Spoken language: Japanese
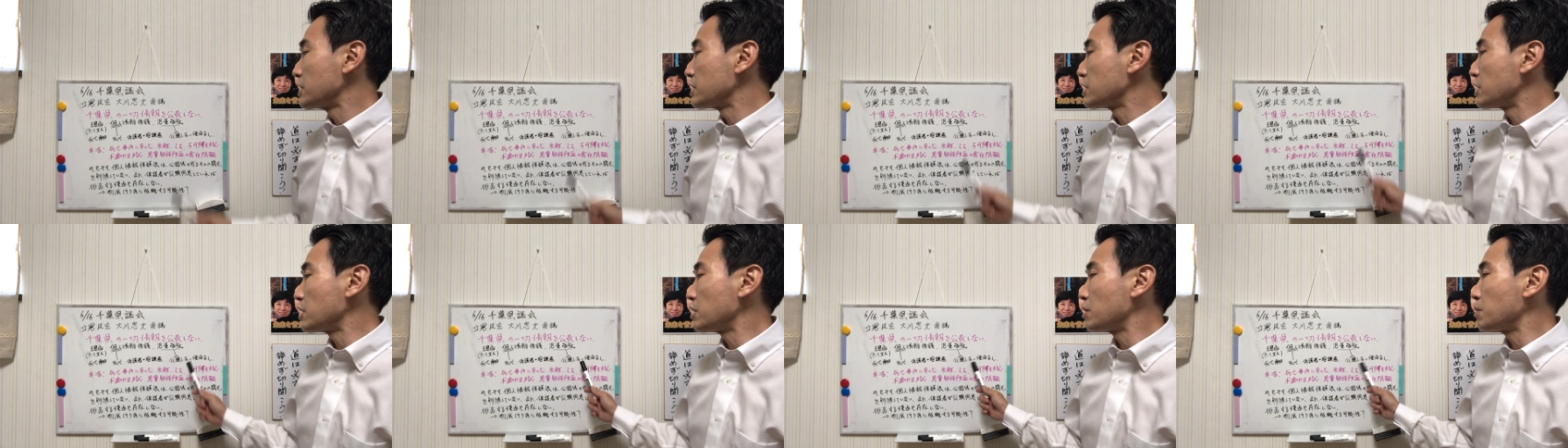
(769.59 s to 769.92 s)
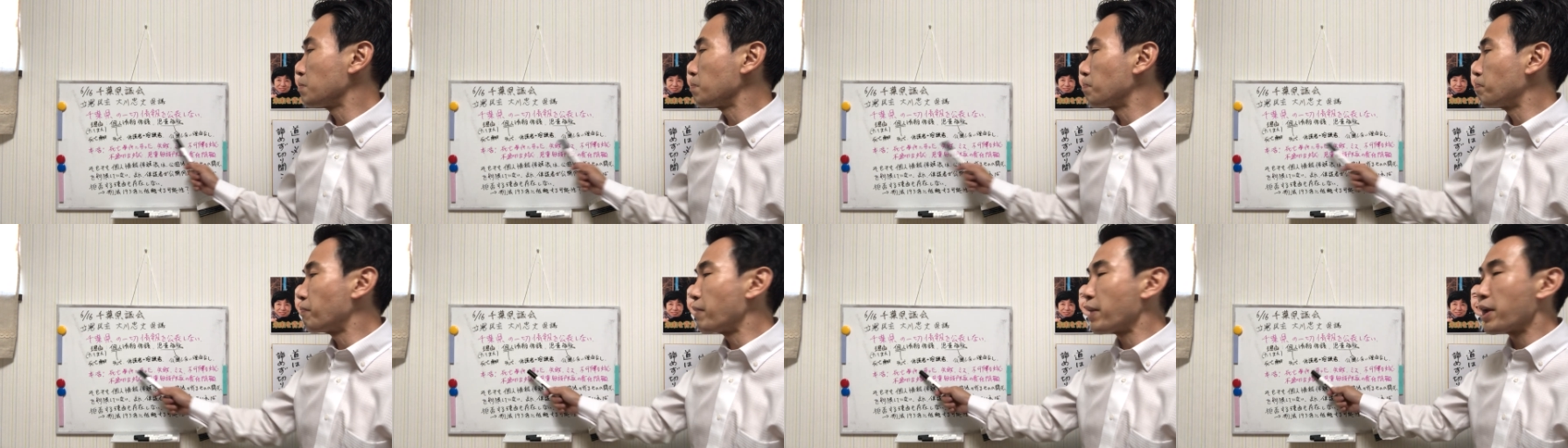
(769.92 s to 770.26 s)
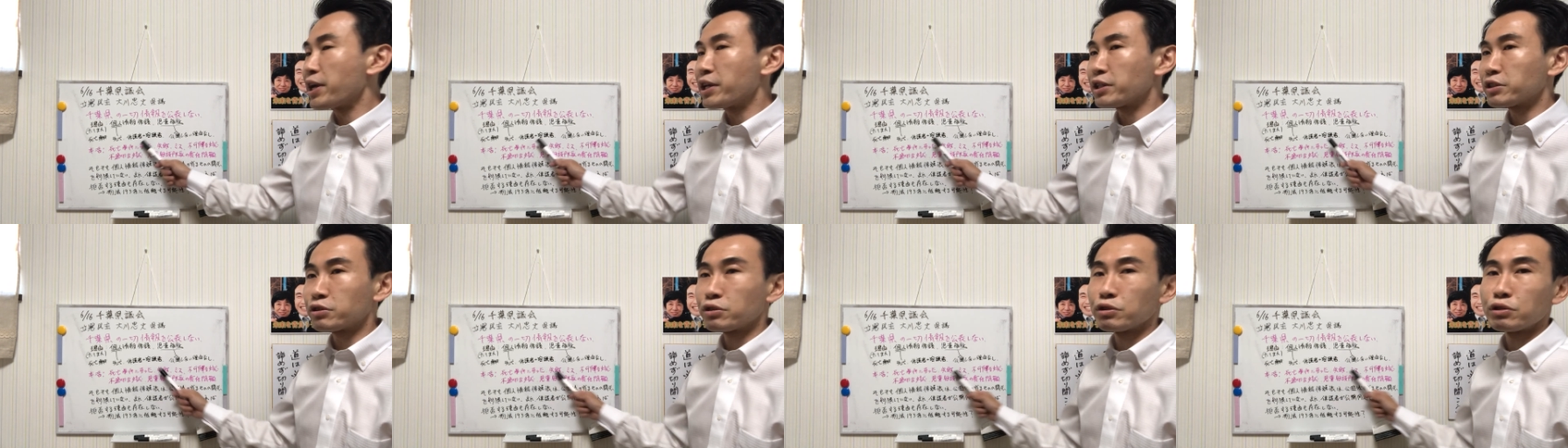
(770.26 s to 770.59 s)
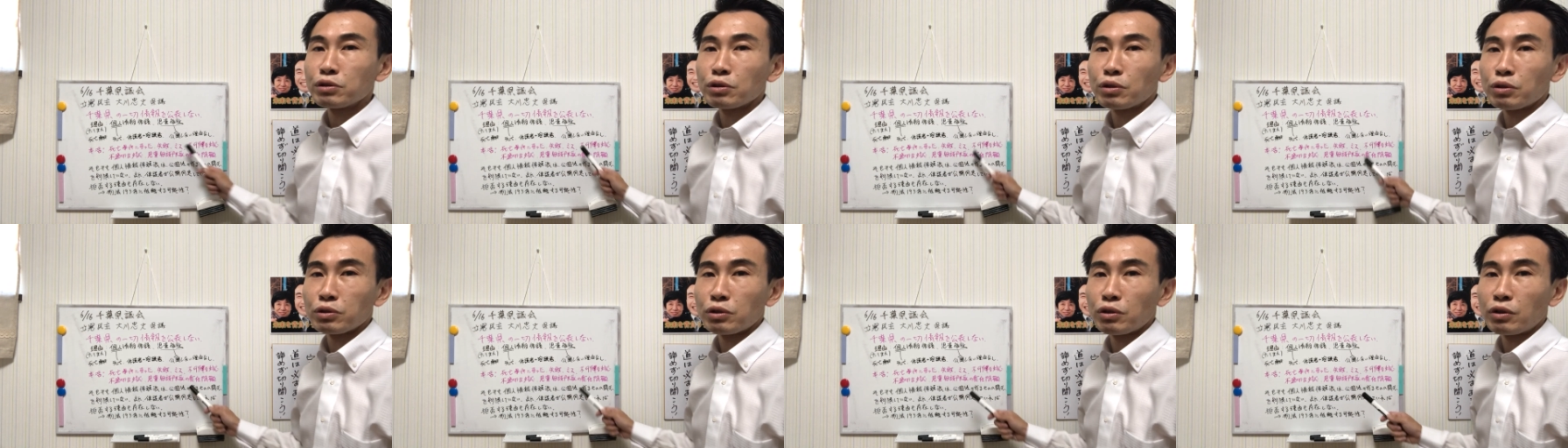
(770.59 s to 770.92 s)
隠蔽す
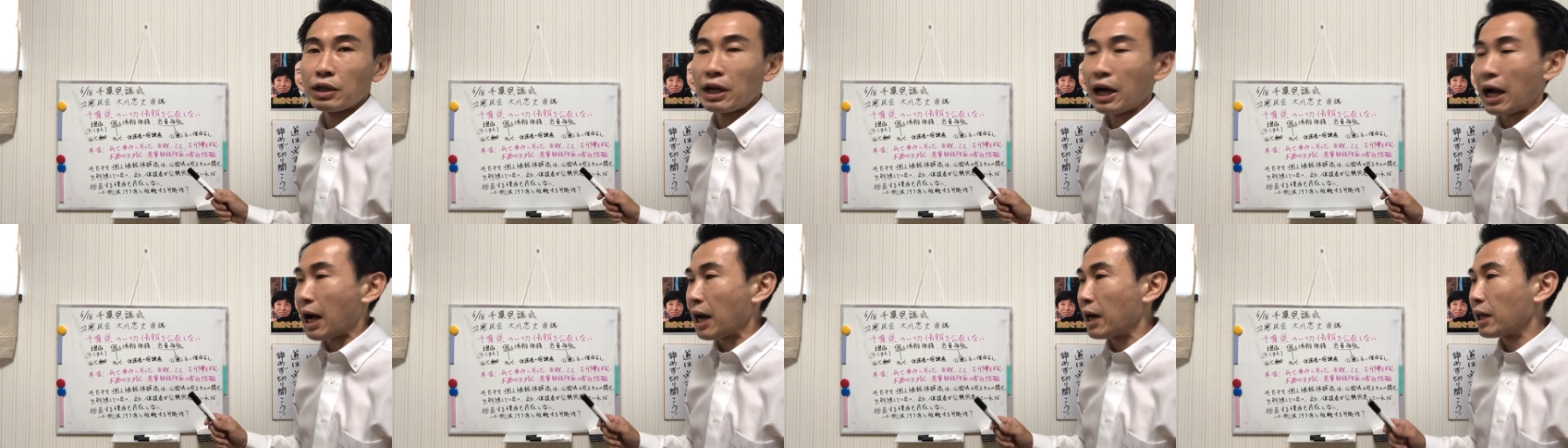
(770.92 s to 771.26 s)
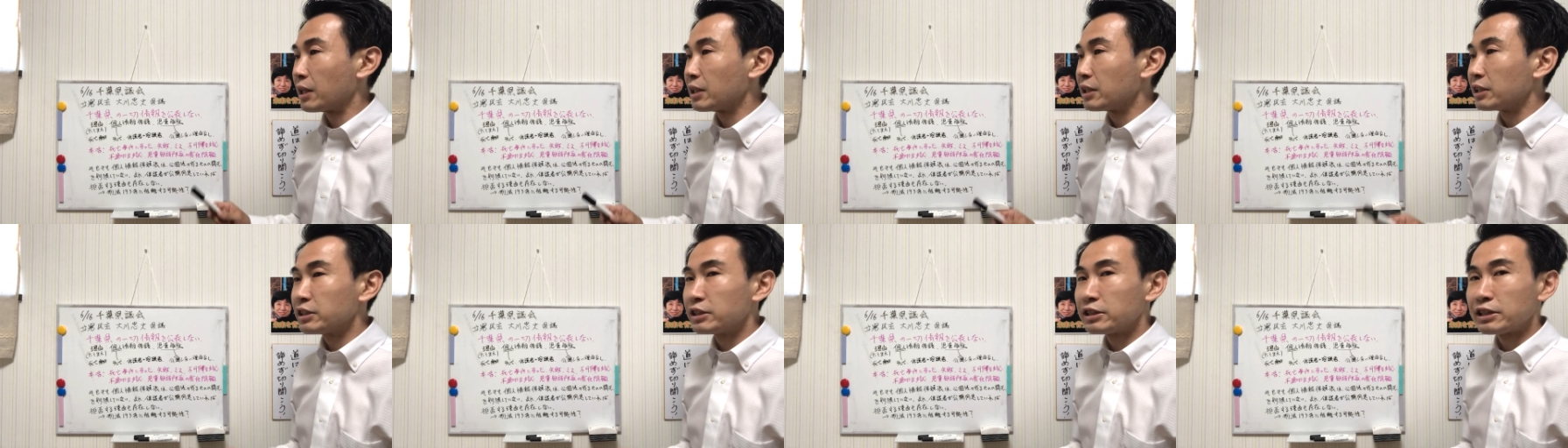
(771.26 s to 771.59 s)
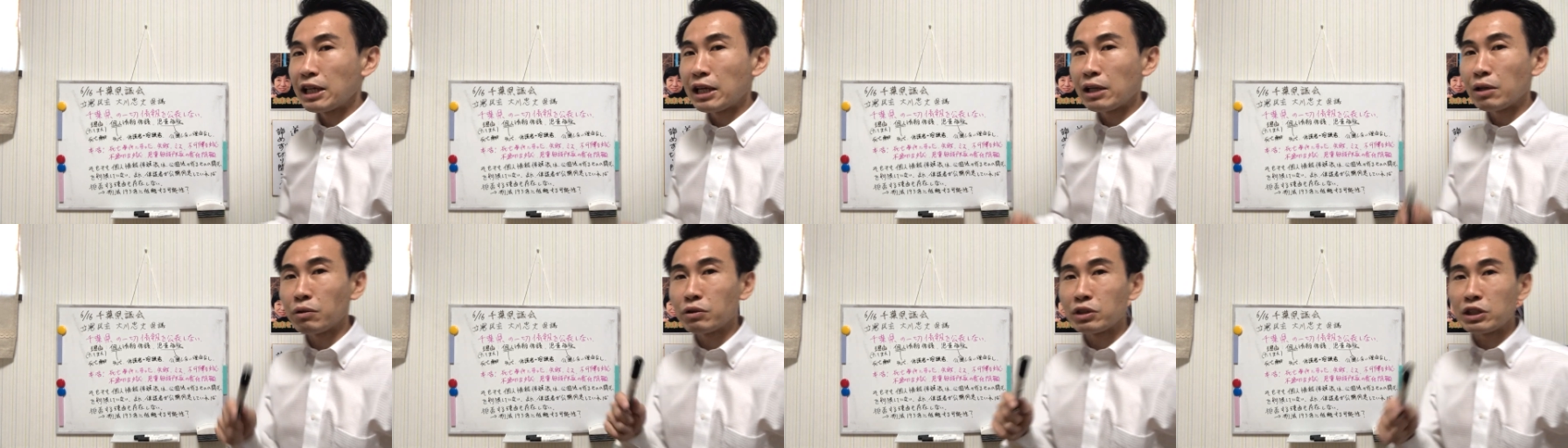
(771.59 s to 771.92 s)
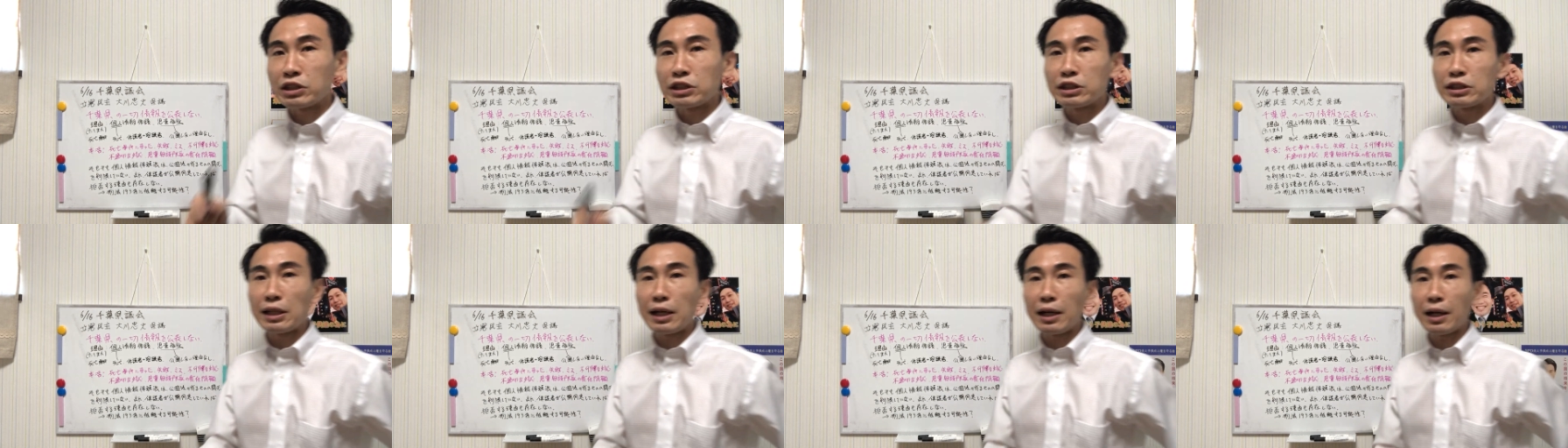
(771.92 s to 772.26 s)
ることがゼロ
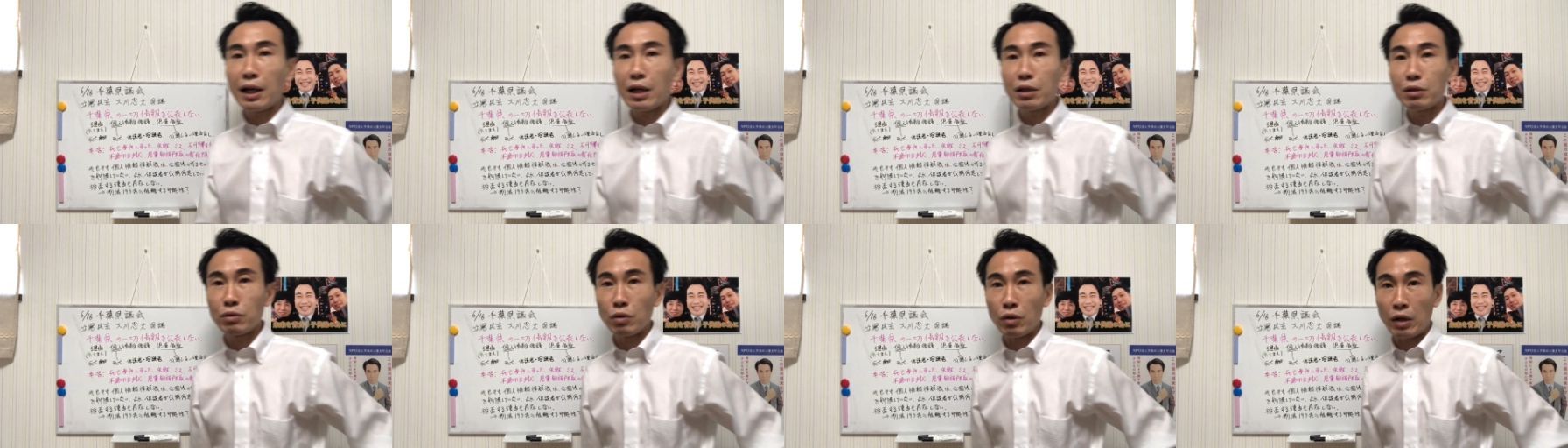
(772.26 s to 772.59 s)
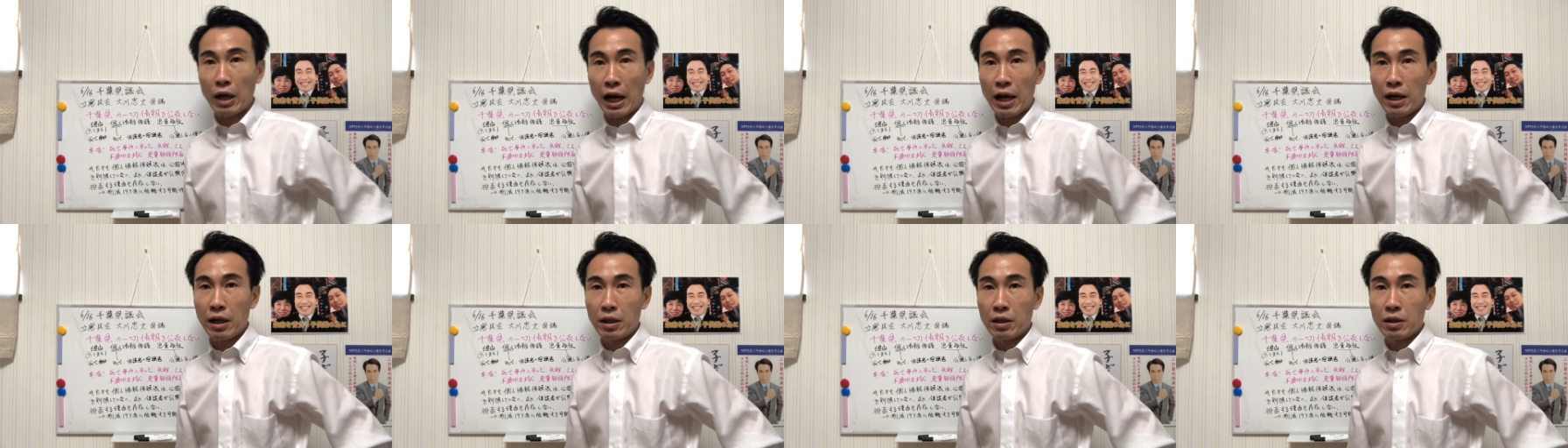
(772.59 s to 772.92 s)
につながるのか